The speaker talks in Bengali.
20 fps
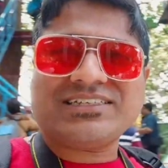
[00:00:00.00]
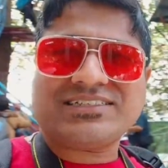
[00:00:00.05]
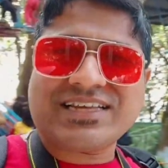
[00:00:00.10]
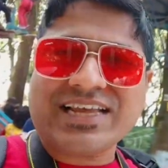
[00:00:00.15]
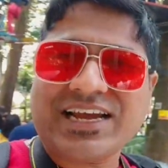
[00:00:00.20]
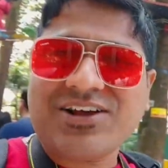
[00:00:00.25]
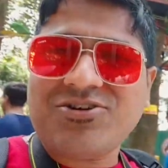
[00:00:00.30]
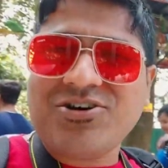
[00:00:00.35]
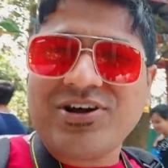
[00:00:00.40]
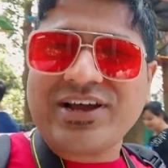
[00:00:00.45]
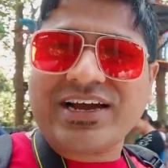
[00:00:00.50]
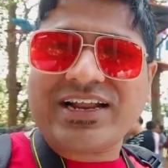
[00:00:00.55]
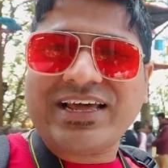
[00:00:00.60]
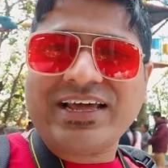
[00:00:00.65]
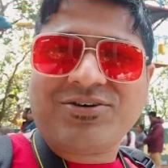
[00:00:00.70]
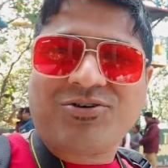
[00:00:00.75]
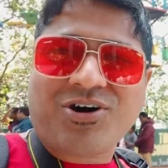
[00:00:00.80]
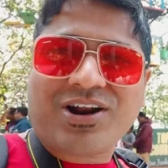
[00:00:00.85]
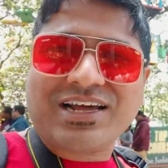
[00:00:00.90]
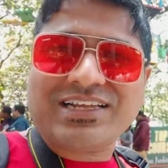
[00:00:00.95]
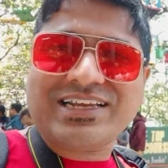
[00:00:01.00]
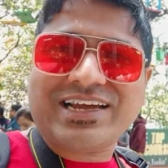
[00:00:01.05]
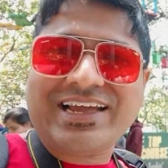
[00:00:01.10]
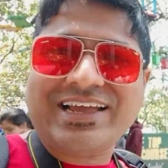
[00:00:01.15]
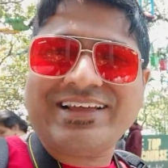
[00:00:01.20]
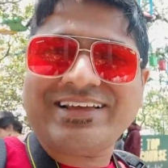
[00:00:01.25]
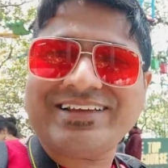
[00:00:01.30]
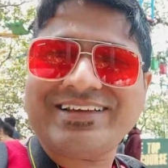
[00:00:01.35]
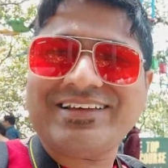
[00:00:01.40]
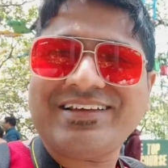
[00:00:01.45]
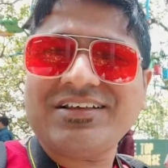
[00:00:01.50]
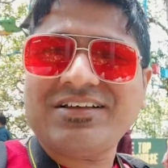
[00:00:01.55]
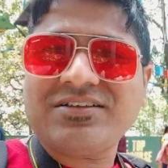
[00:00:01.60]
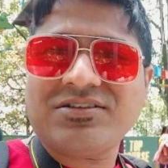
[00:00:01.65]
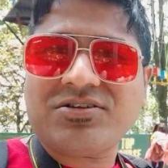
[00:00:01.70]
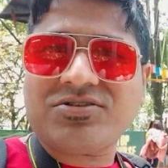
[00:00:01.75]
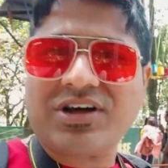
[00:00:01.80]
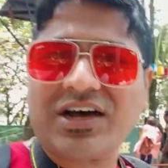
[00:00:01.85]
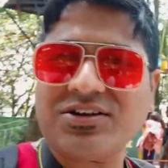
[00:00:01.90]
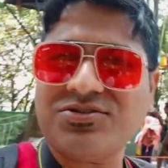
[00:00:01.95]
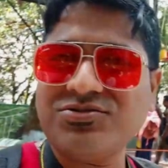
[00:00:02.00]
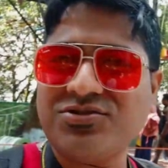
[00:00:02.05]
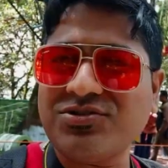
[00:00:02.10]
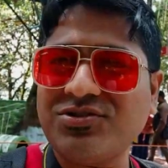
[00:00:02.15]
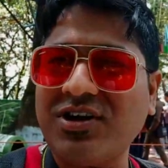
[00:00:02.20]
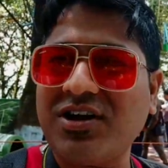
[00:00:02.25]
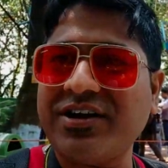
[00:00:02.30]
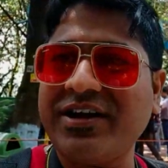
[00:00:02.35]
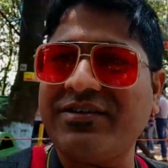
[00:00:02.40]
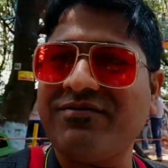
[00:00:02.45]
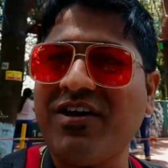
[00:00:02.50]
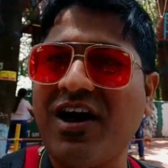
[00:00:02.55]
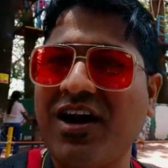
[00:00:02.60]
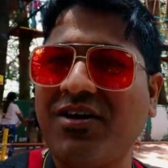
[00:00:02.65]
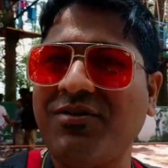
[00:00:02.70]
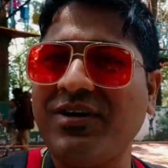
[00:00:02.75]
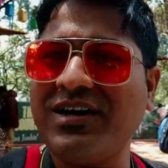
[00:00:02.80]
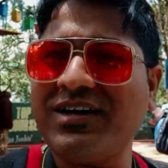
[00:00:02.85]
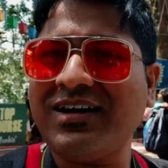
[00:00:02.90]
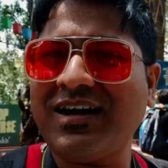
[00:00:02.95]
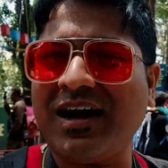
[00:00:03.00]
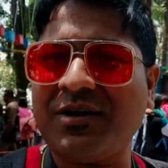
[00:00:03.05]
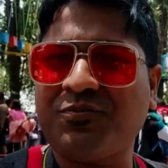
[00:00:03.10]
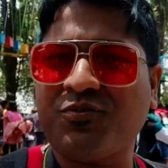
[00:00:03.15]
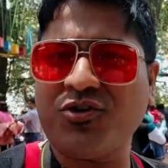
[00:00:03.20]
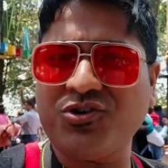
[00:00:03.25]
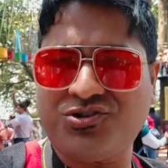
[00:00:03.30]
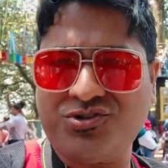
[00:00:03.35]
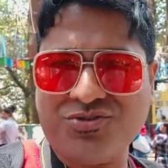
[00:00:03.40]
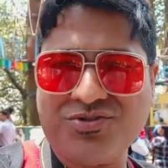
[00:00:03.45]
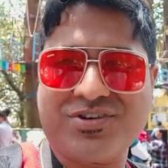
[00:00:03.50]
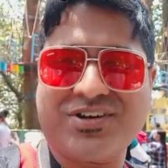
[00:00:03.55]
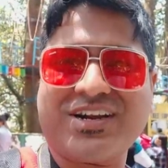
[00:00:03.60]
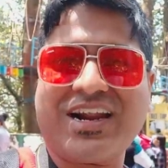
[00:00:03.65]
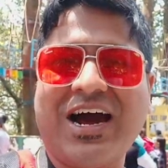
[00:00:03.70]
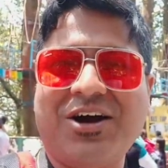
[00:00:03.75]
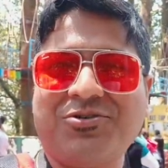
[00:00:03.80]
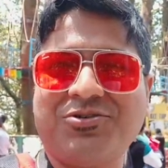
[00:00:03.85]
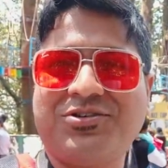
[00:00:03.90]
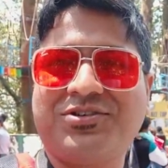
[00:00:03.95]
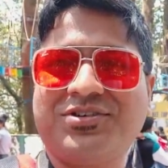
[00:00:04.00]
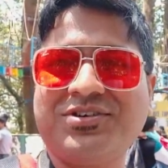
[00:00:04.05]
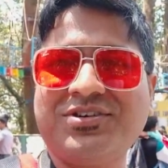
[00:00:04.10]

আছে সেগুলো এখানে করা যায় তো দারুণ সুন্দর এনভায়রনমেন্ট আর প্রচুর ক্রাউড